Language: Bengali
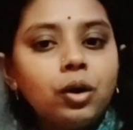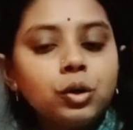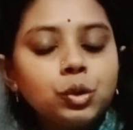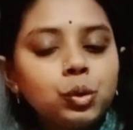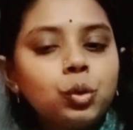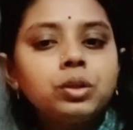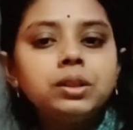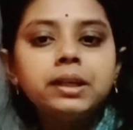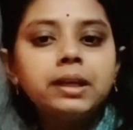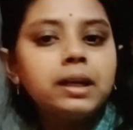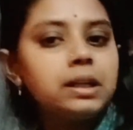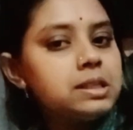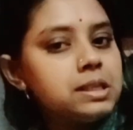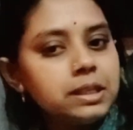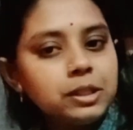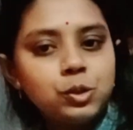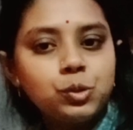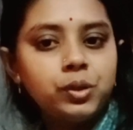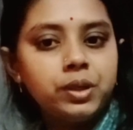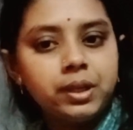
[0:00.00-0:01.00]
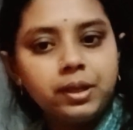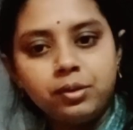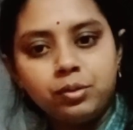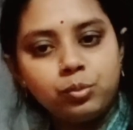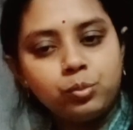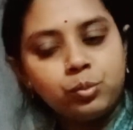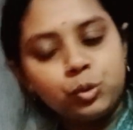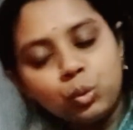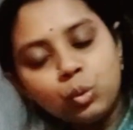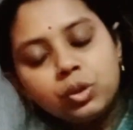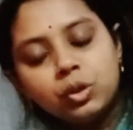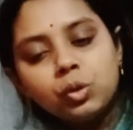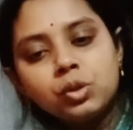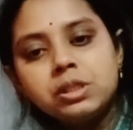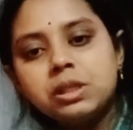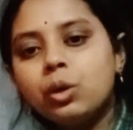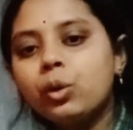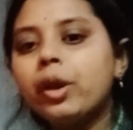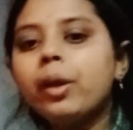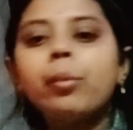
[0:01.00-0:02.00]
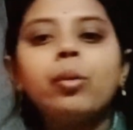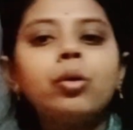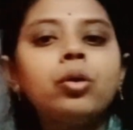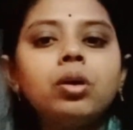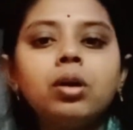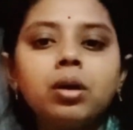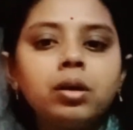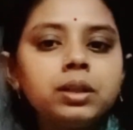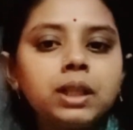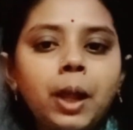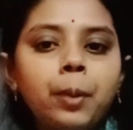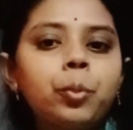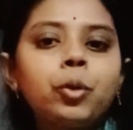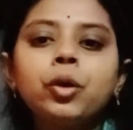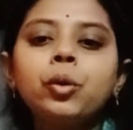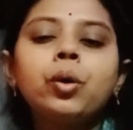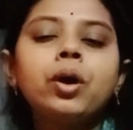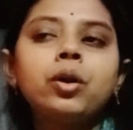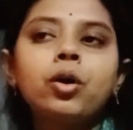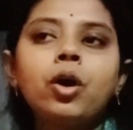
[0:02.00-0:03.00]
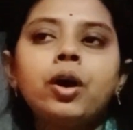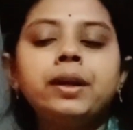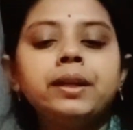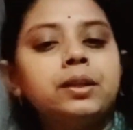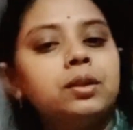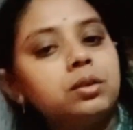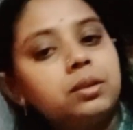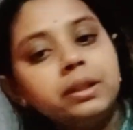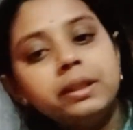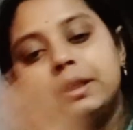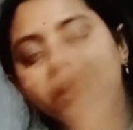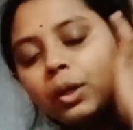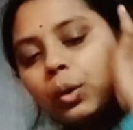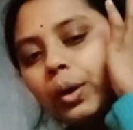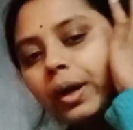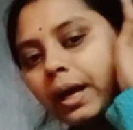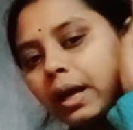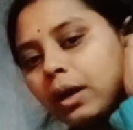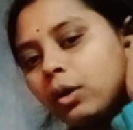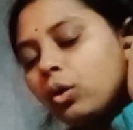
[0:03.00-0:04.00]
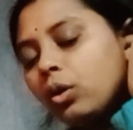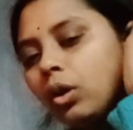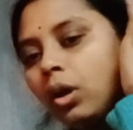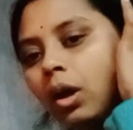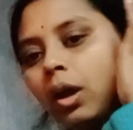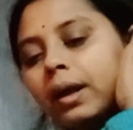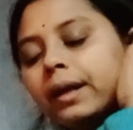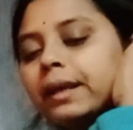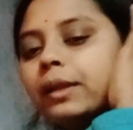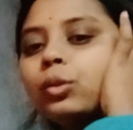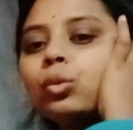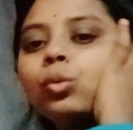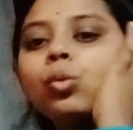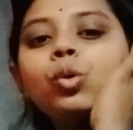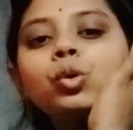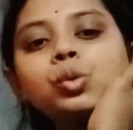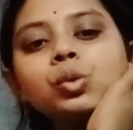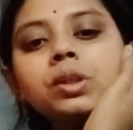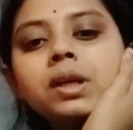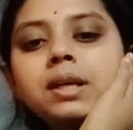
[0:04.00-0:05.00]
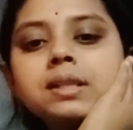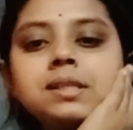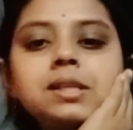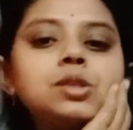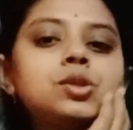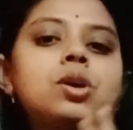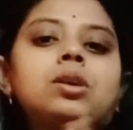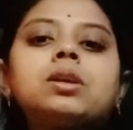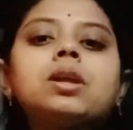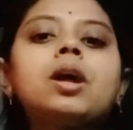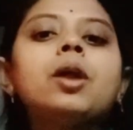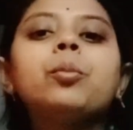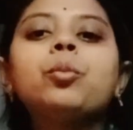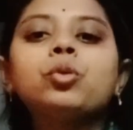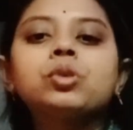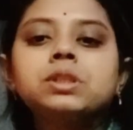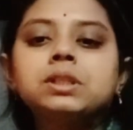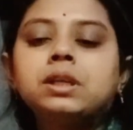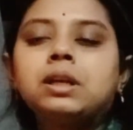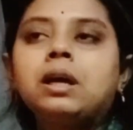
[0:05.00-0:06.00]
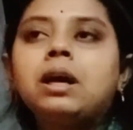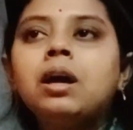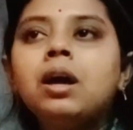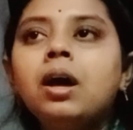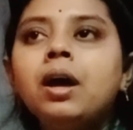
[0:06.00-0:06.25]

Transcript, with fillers: সর্দি কাশি কিছুই নেই শুরুতেও ছিল না এবং তারপরেও আর হয়নি তিন দিন হয়ে গেল কিন্তু ওষুধ খাচ্ছে জ্বরটা আর পড়ছে না